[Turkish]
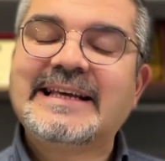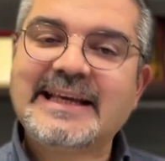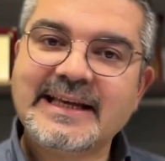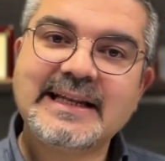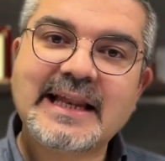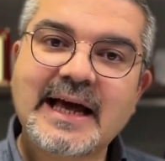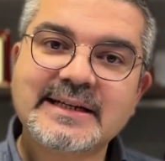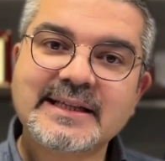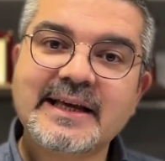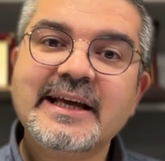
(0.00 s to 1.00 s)

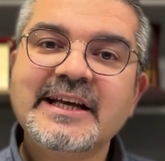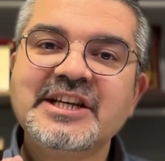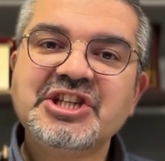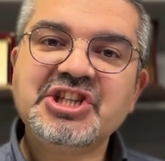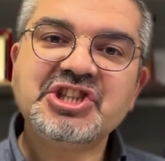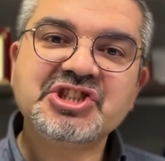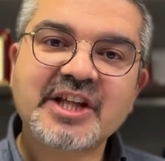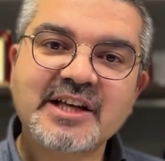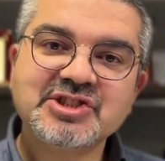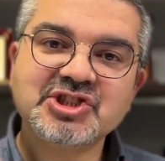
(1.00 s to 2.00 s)
illerde
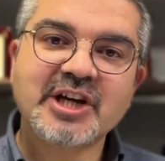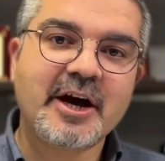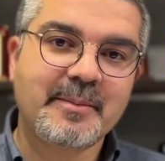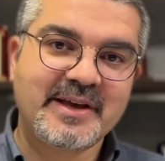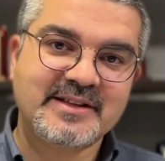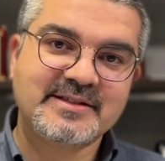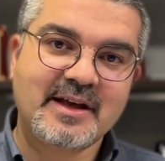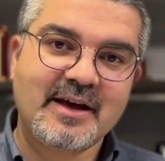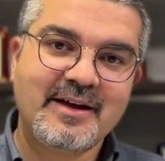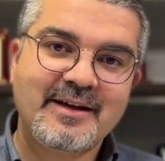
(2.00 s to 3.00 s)
işten çıkarma
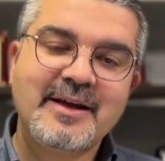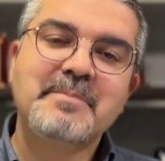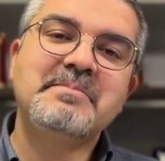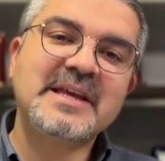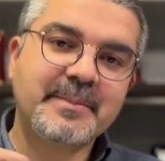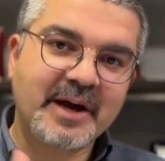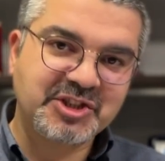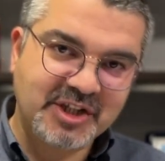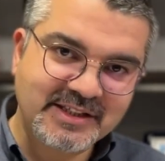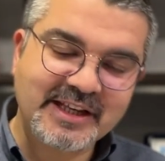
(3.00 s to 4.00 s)
yasağı. Bir
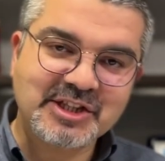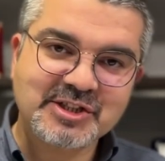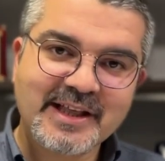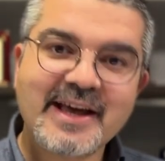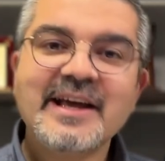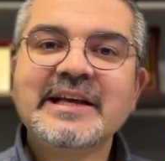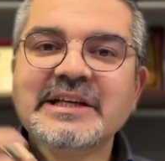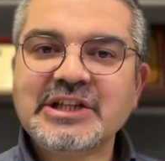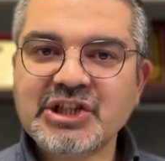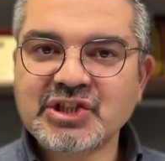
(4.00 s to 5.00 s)
başka deyişle
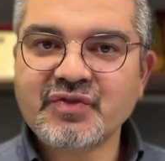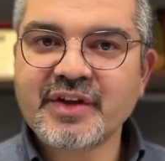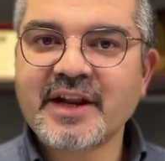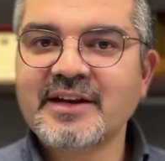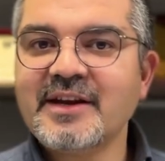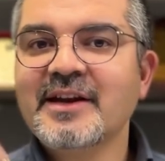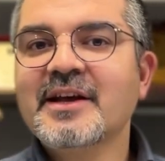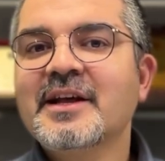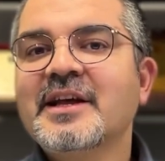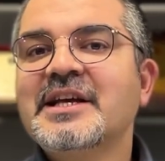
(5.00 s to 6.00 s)
işverenin
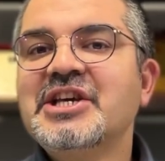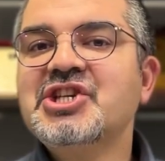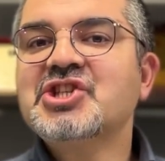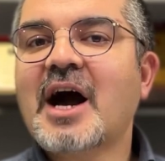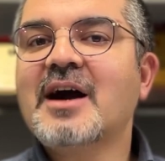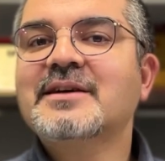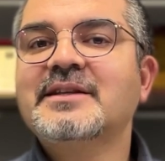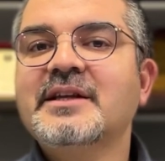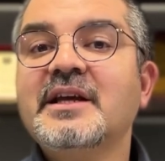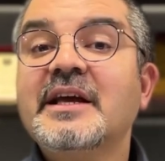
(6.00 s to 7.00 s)
iş
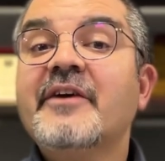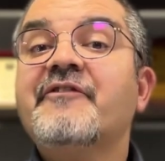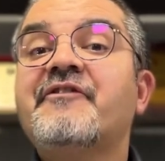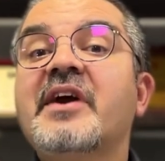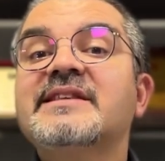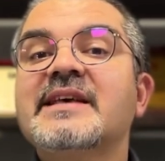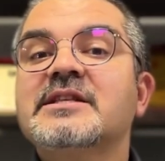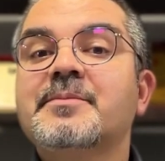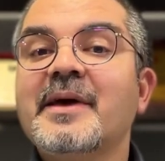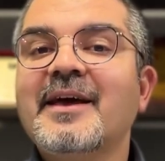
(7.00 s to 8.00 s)
akdini
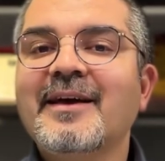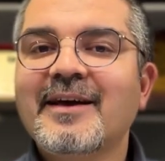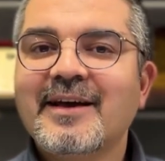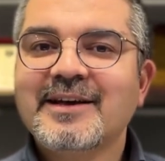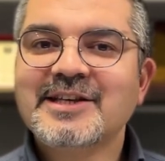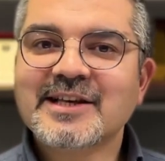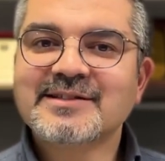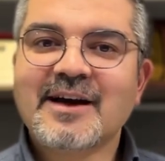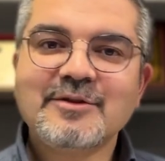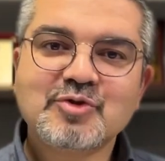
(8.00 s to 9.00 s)
feshetme
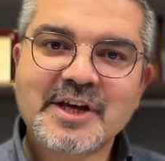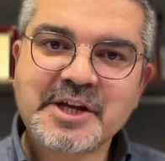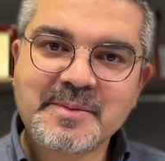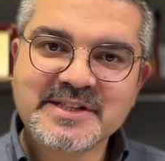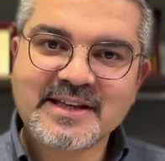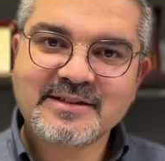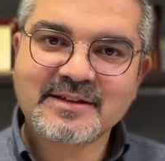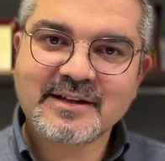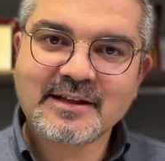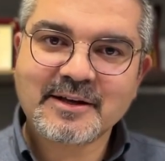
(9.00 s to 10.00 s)
yasağı düzenlemesi
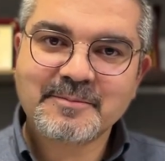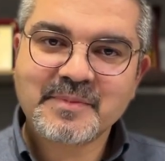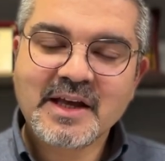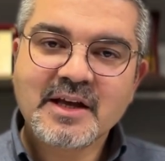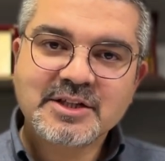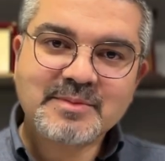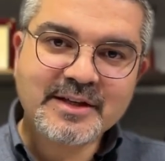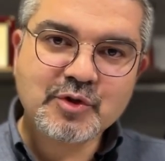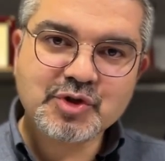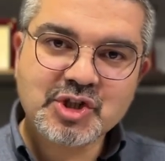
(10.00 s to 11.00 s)
getirildi. Şimdi
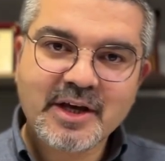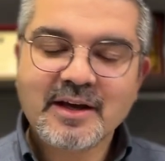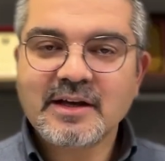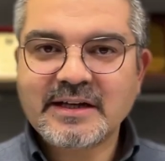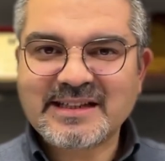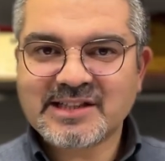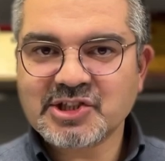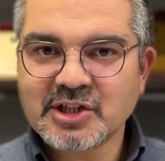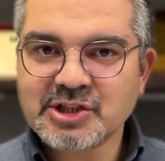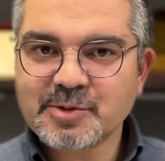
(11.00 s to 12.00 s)
az önce kısa
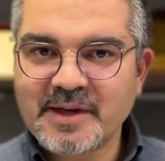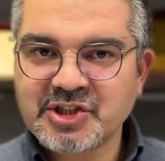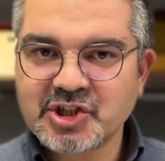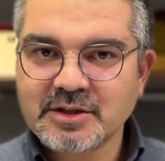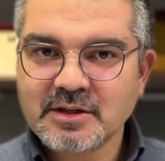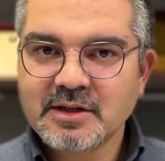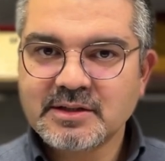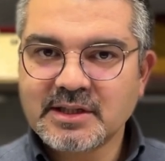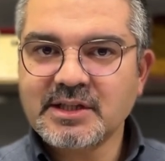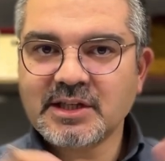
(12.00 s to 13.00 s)
çalışma için
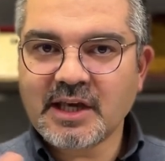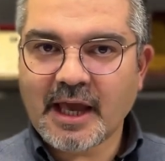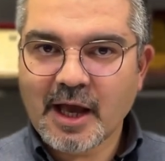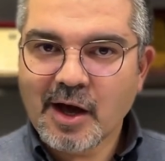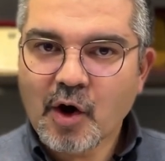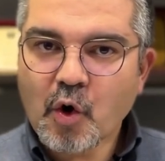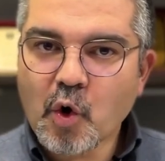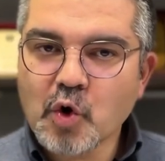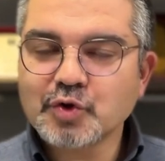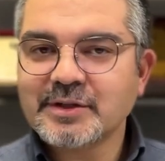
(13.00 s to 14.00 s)
dedik ki
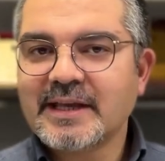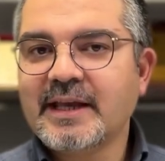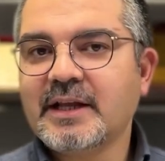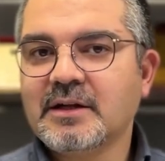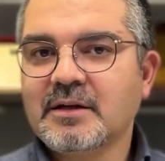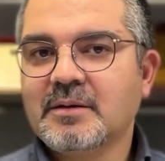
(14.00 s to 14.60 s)
10 il